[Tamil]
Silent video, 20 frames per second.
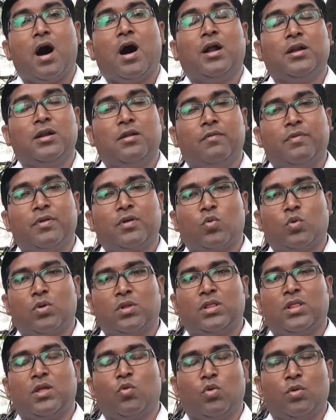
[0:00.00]
ஆண்டவர்
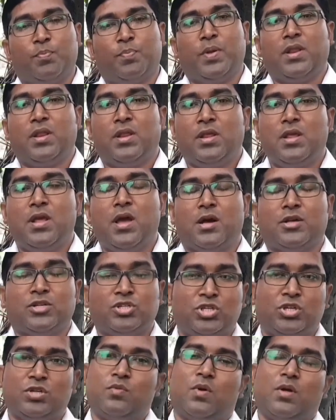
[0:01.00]
கொடுத்த ஒரு பெரிய
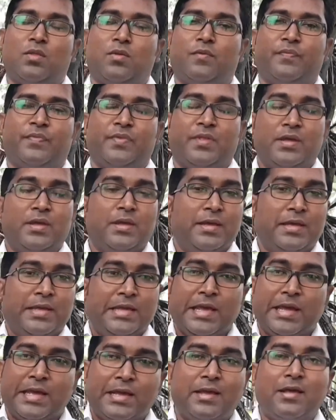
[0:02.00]
ஆசீர்வாதம்
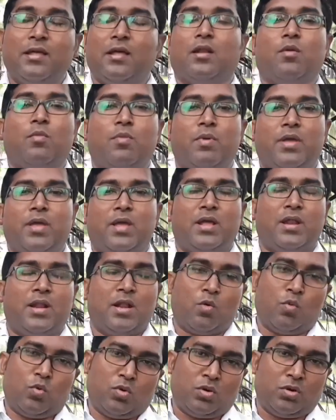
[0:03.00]
என் கிருபையை
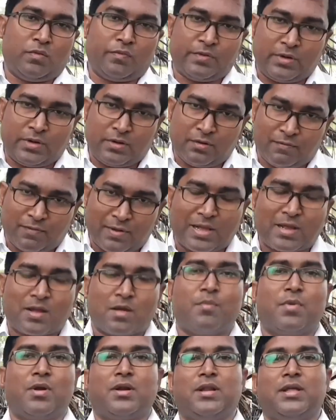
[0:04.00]
நான் ஒன்று விட்டு விளக்க
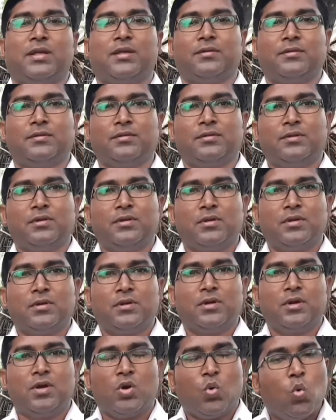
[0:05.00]
மாட்டேன்
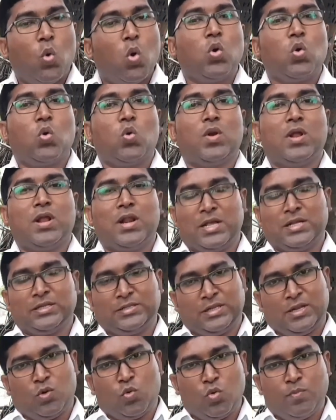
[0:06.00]
உங்கூட நான்
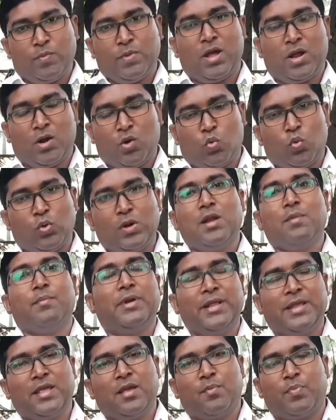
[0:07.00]
சில உண்மையான
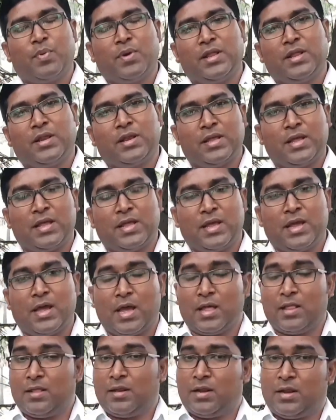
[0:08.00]
உடன்படிக்கையை பண்ணியிருக்கேன்
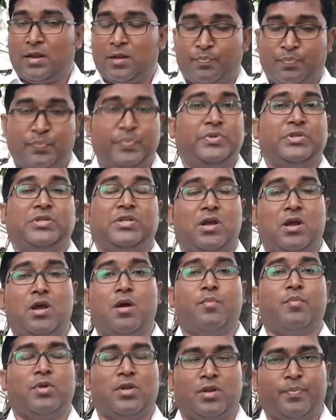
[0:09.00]
அதில் நான்
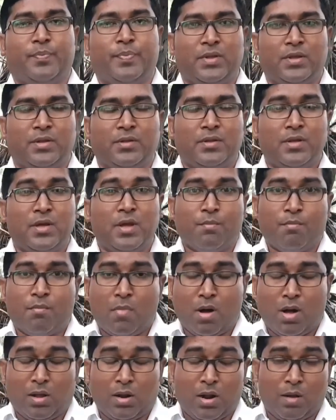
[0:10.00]
பிசகாமல் இருப்பேன்
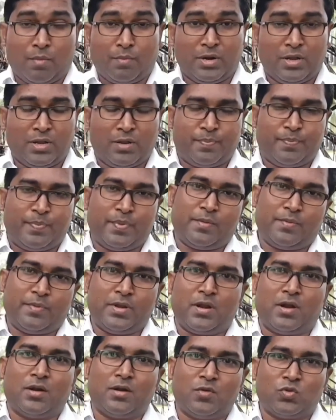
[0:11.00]
மாறாமல் இருப்பேன்
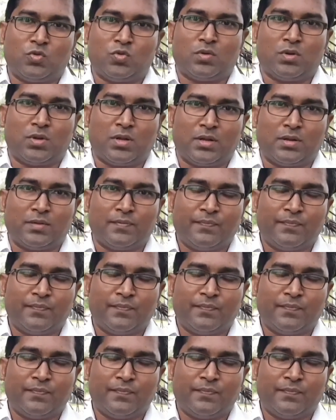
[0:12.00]
அப்படின்னு ஆண்டு சொல்கிறார்